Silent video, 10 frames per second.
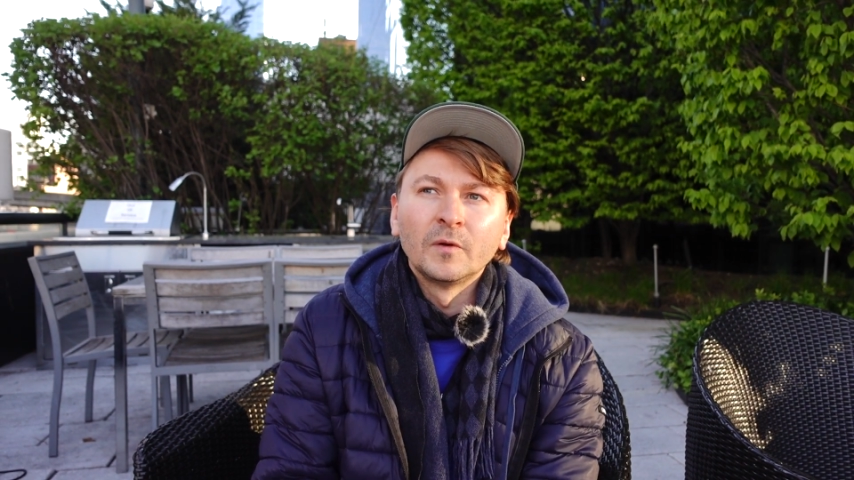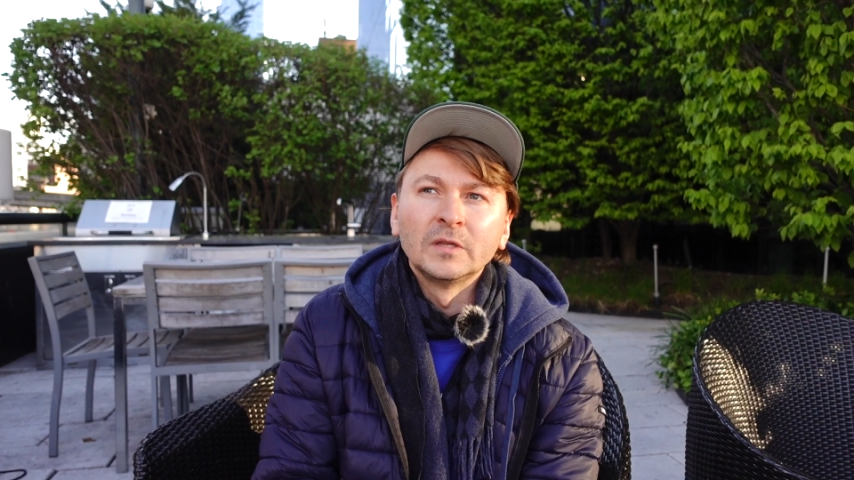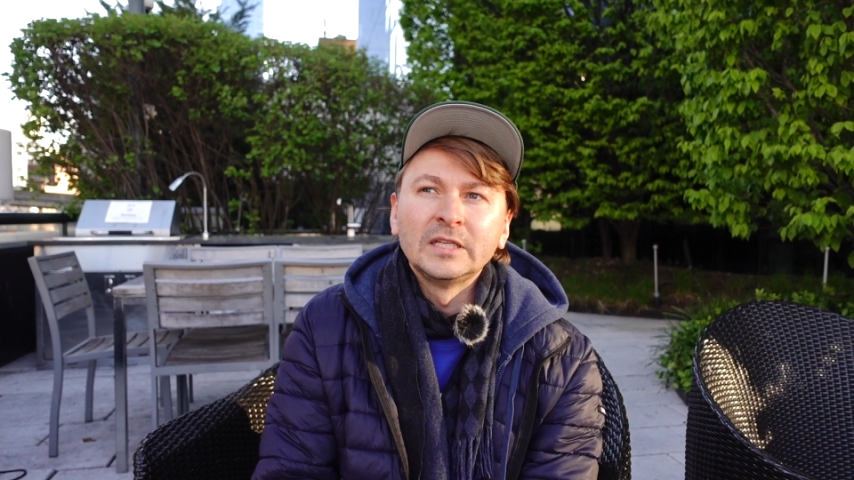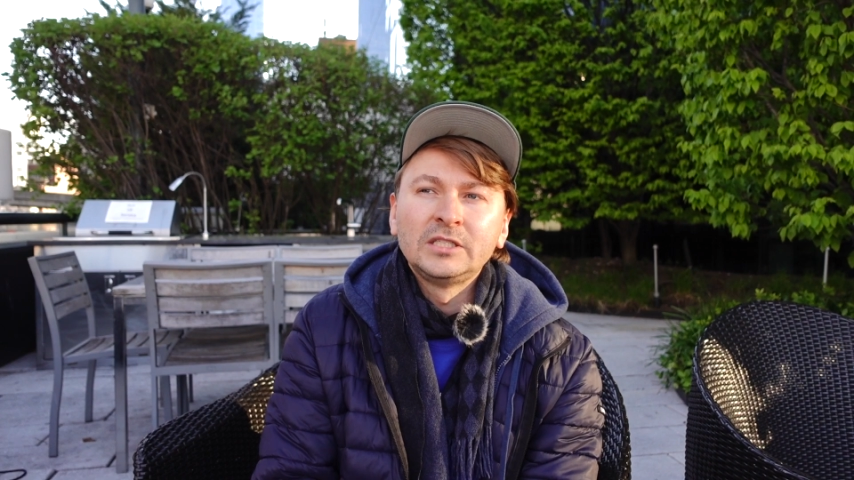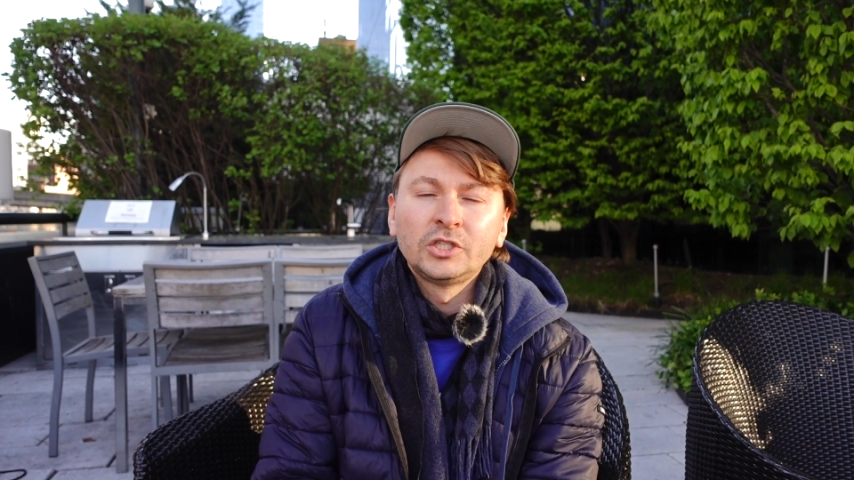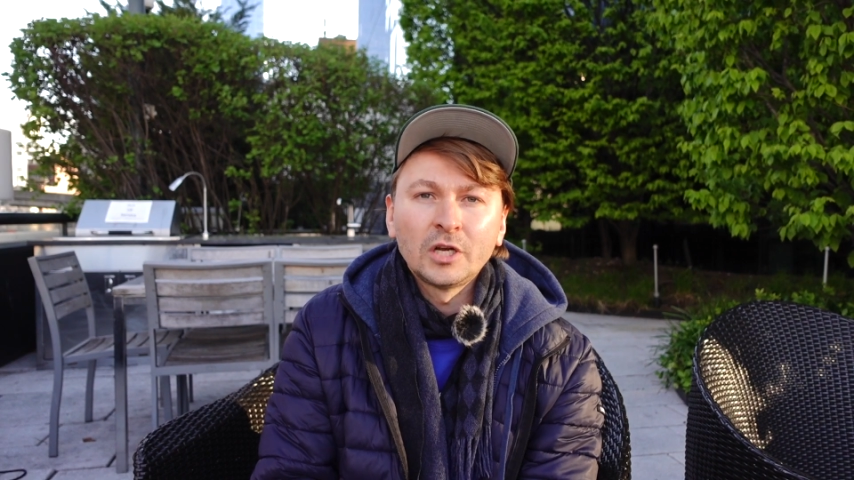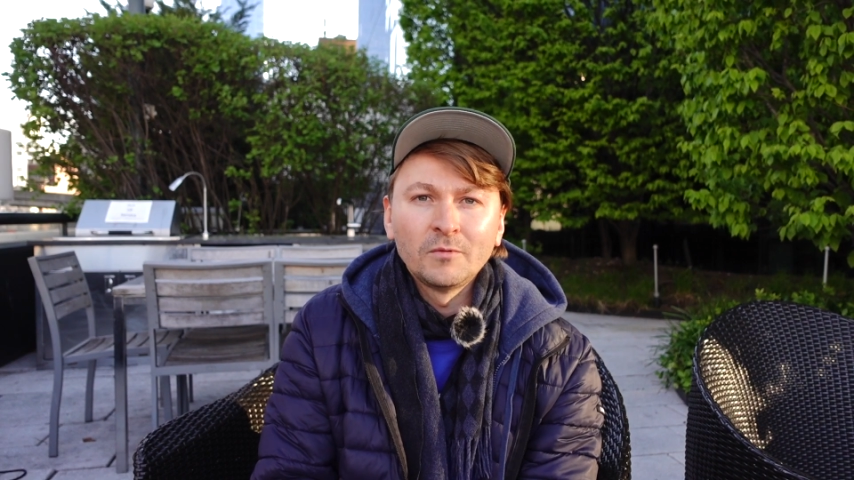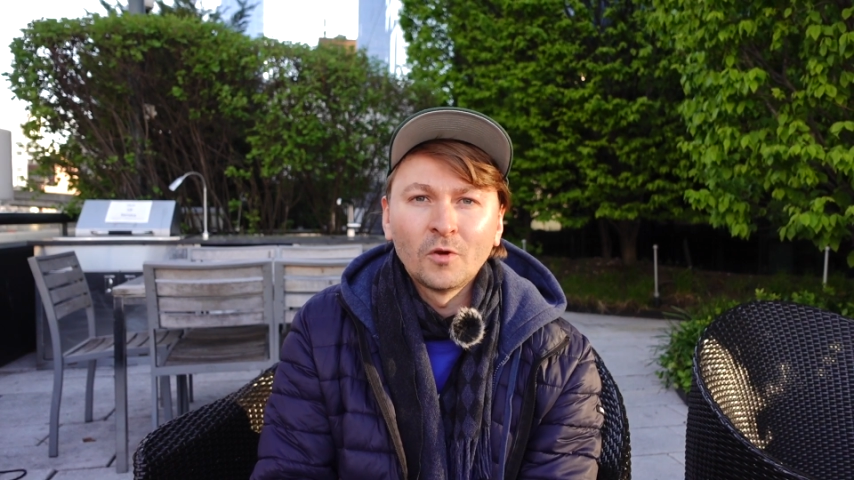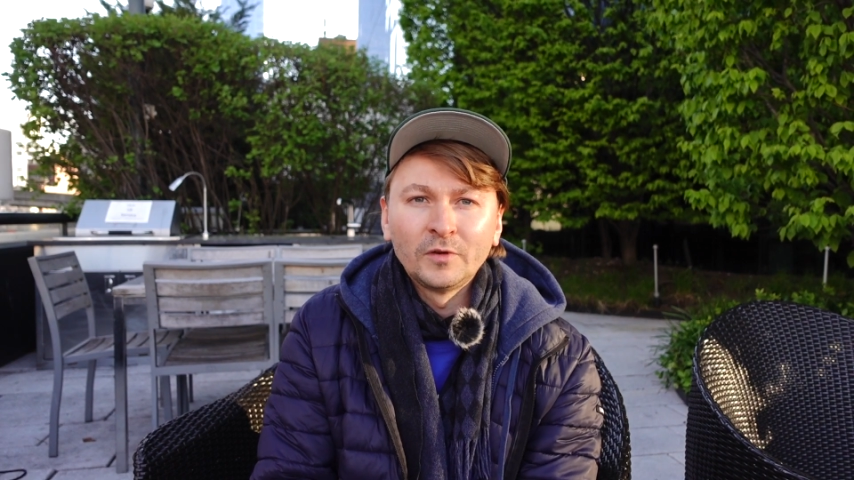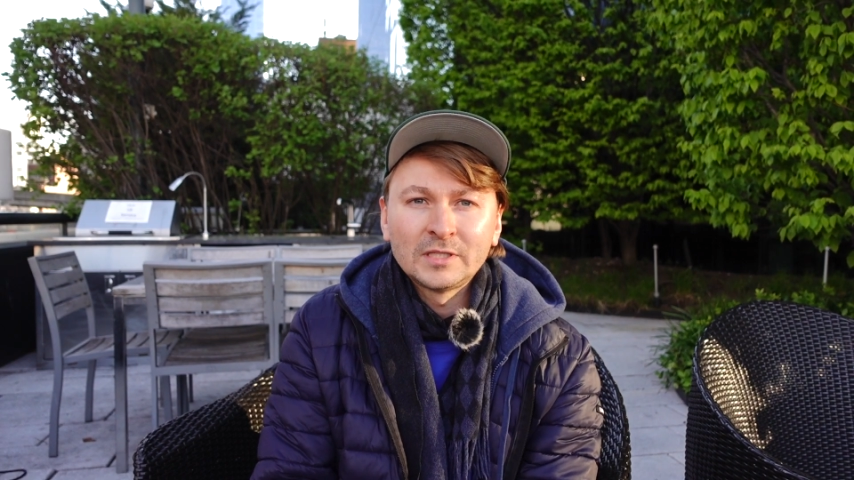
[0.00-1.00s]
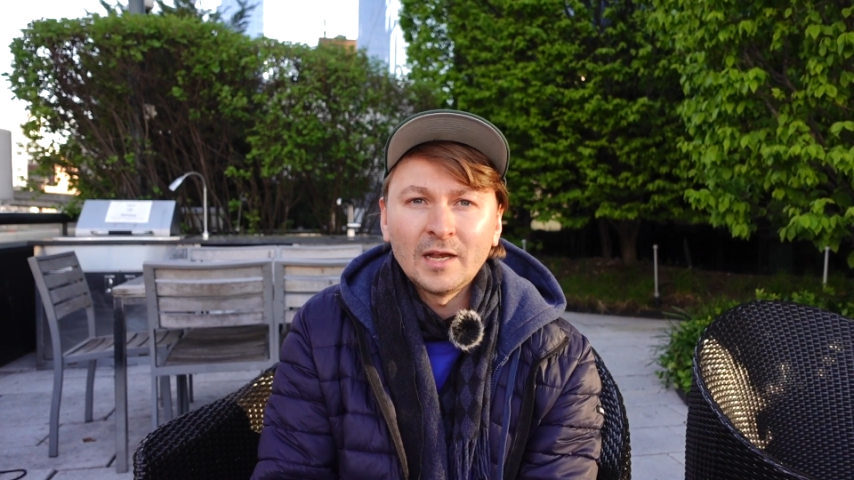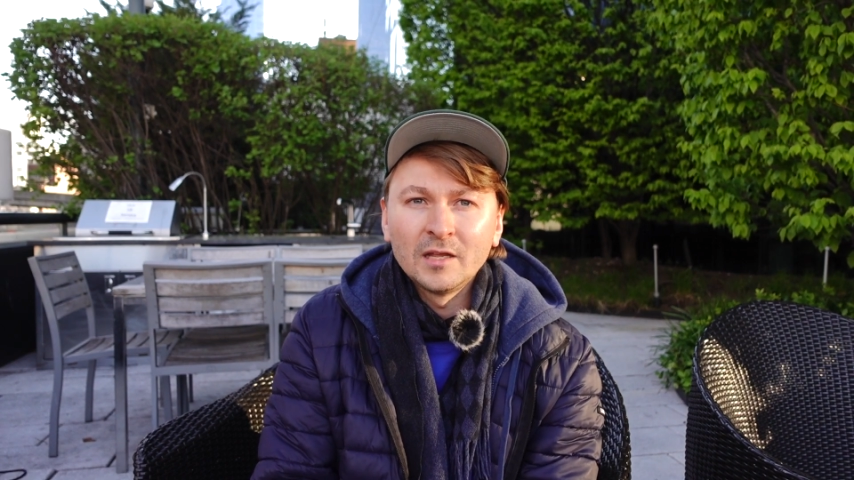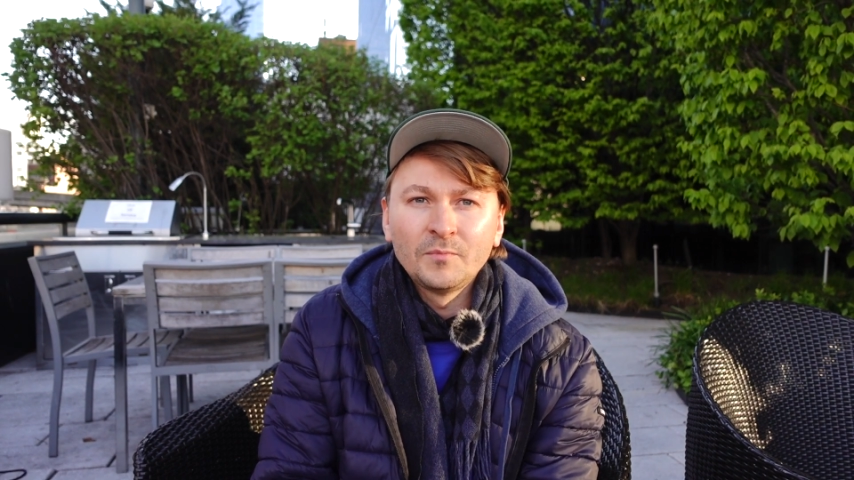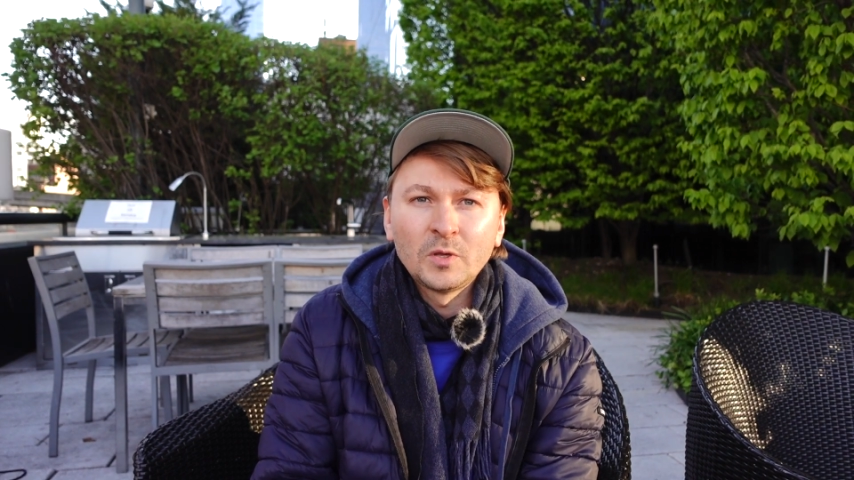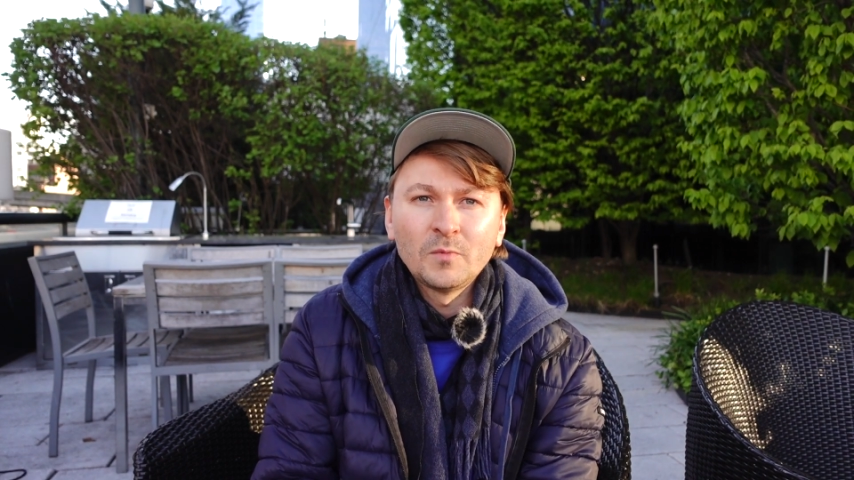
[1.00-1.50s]
достижения новой цели,
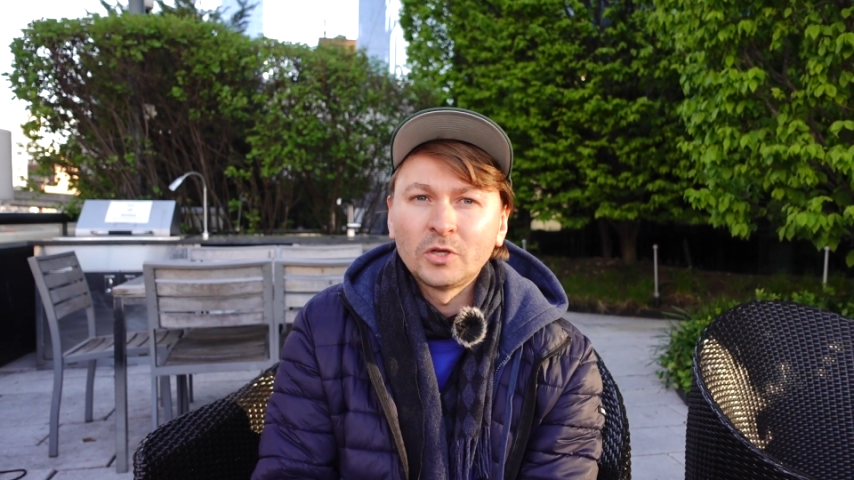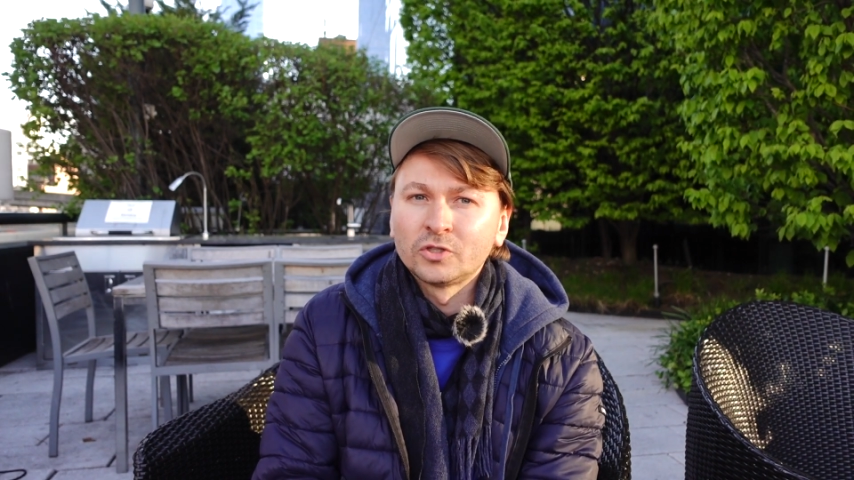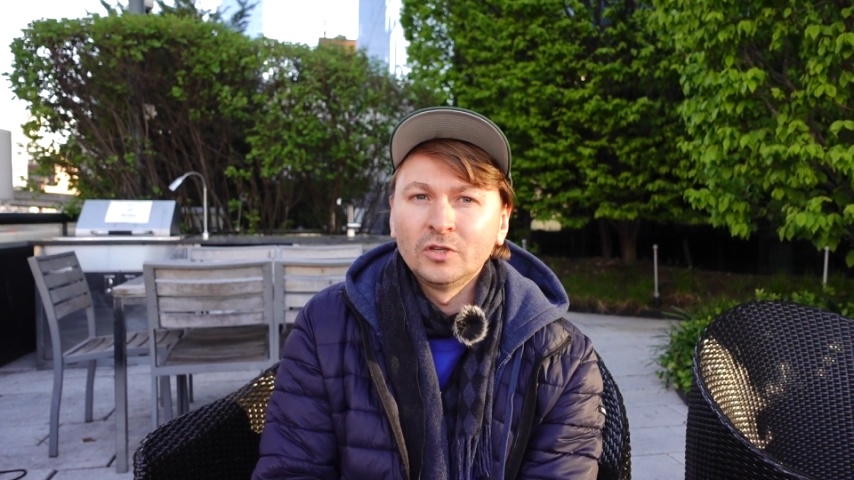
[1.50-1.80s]
они понимают,